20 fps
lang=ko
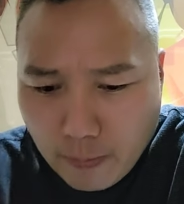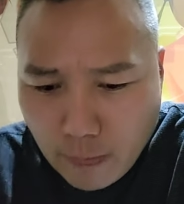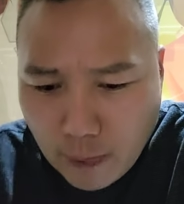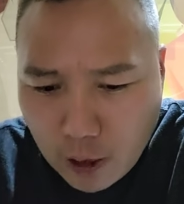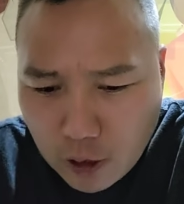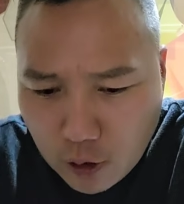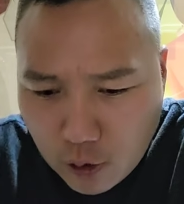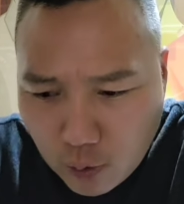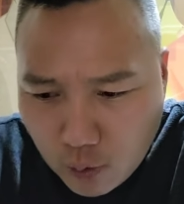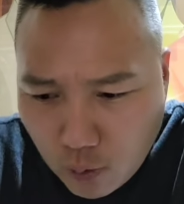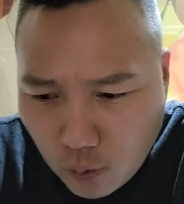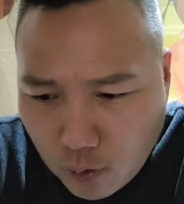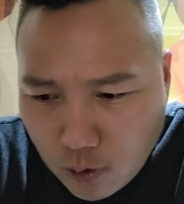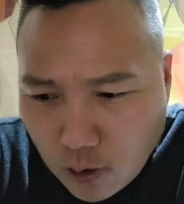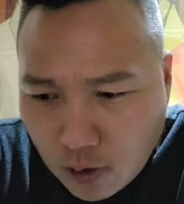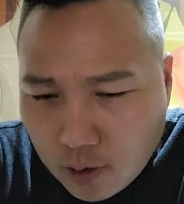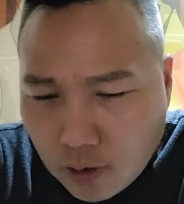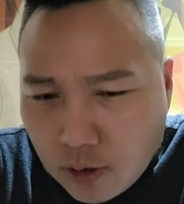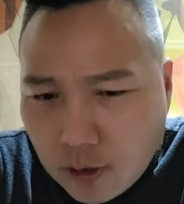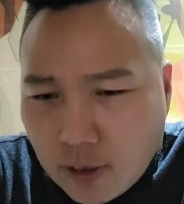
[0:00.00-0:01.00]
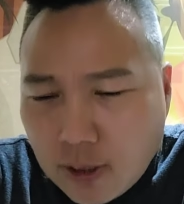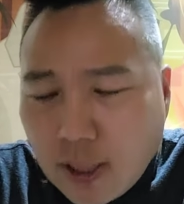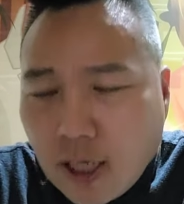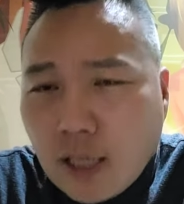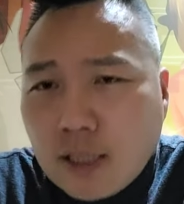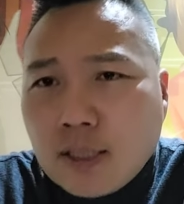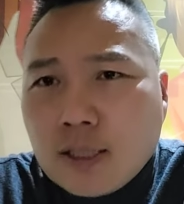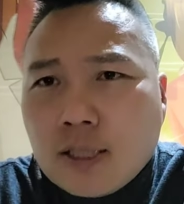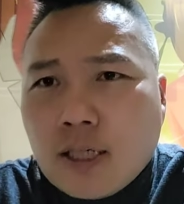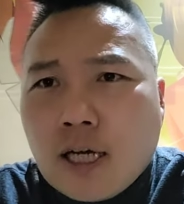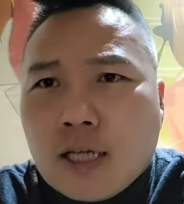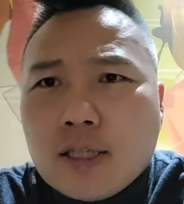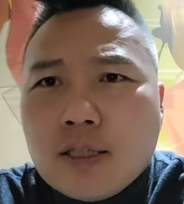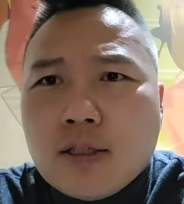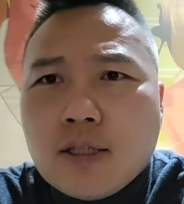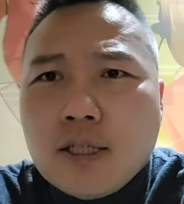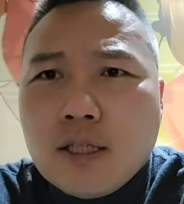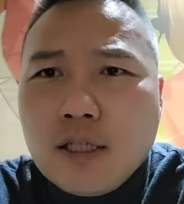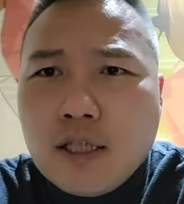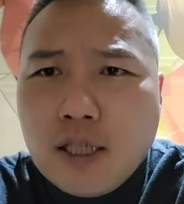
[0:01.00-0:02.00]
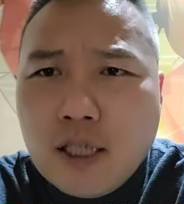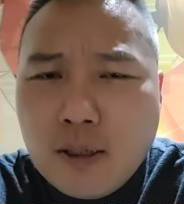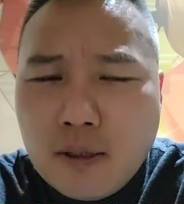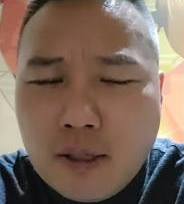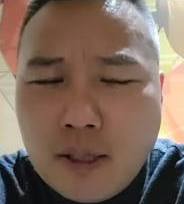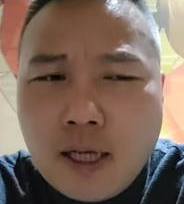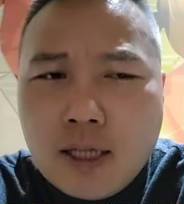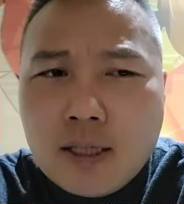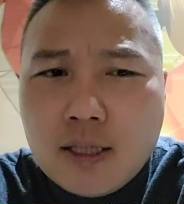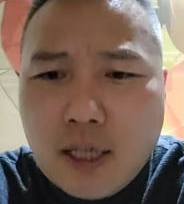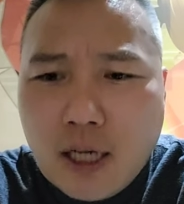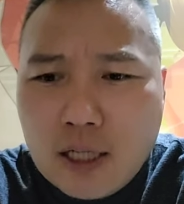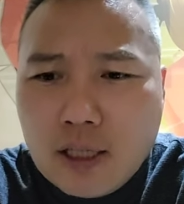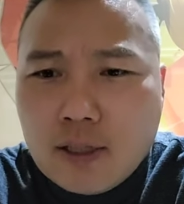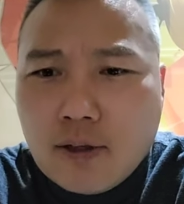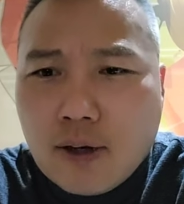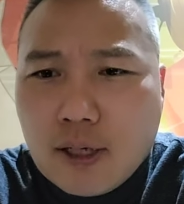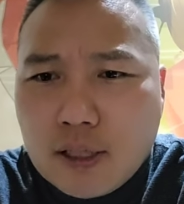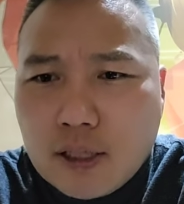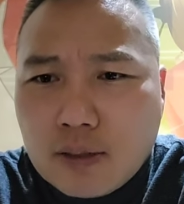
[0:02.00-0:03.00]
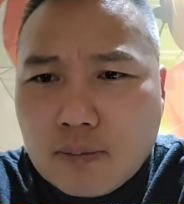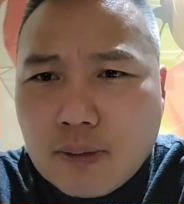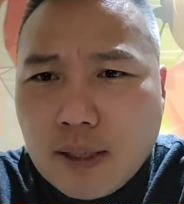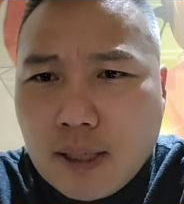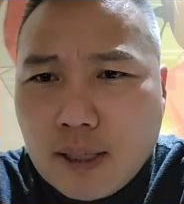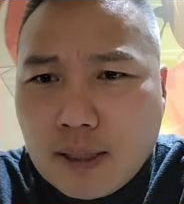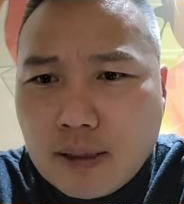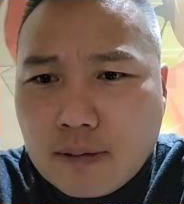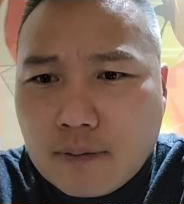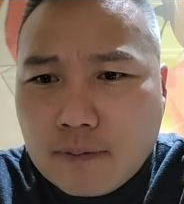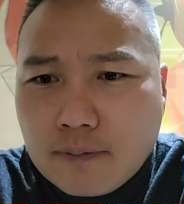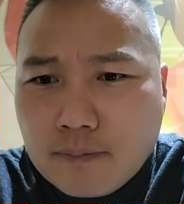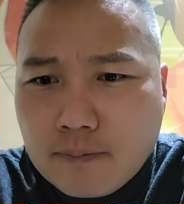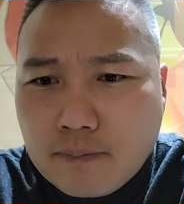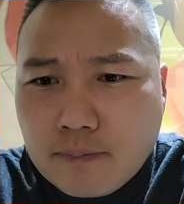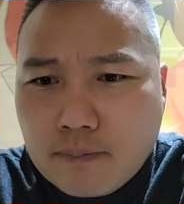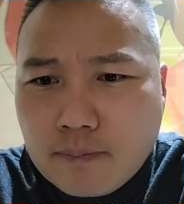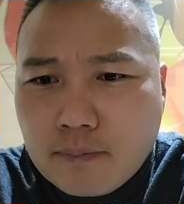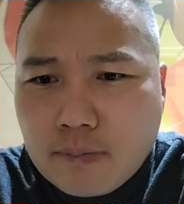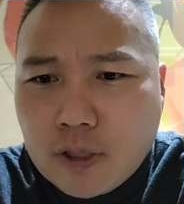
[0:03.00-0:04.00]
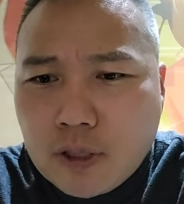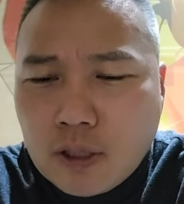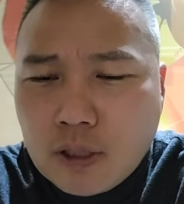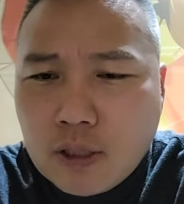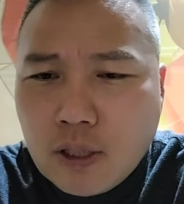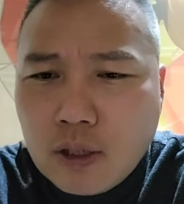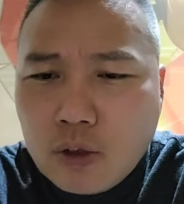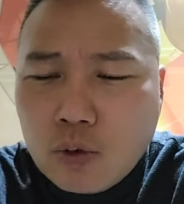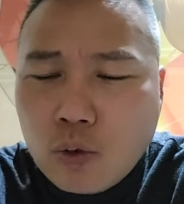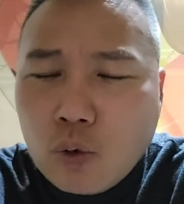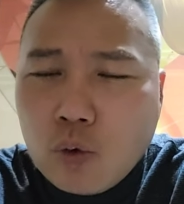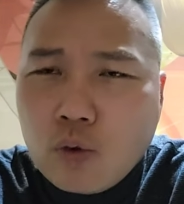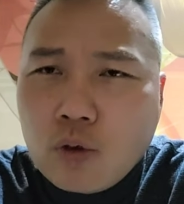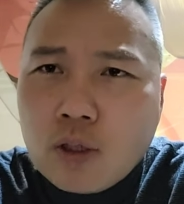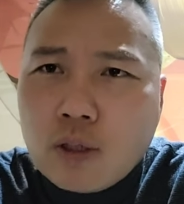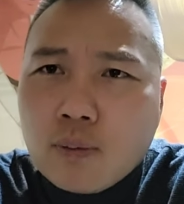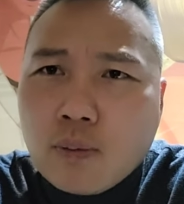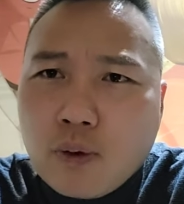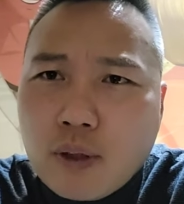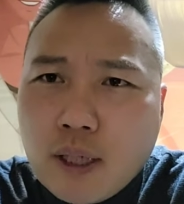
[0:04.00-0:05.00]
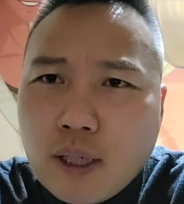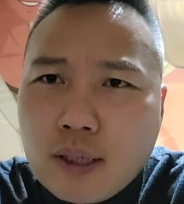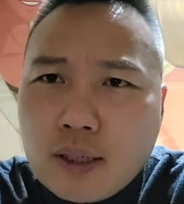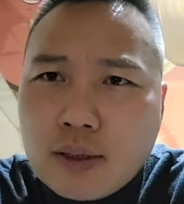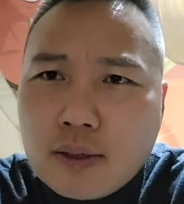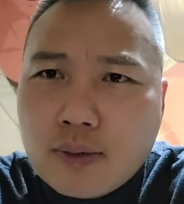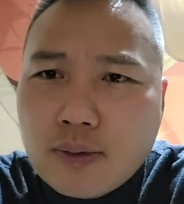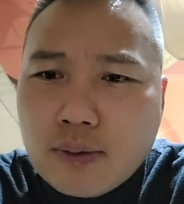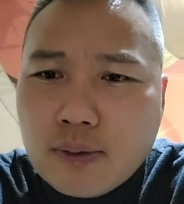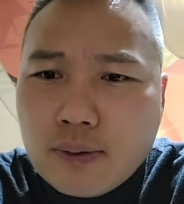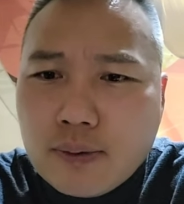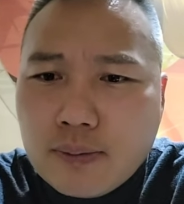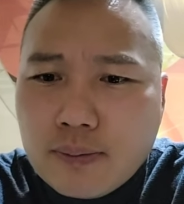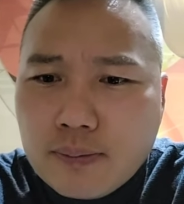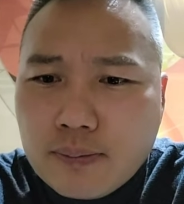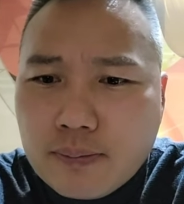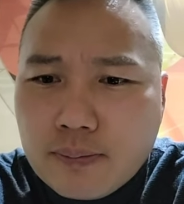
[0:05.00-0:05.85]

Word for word: 그리고 거기서 여러 가지 아니 일단 이안이 나왔지만 전제는 소유권을 포기하는 거고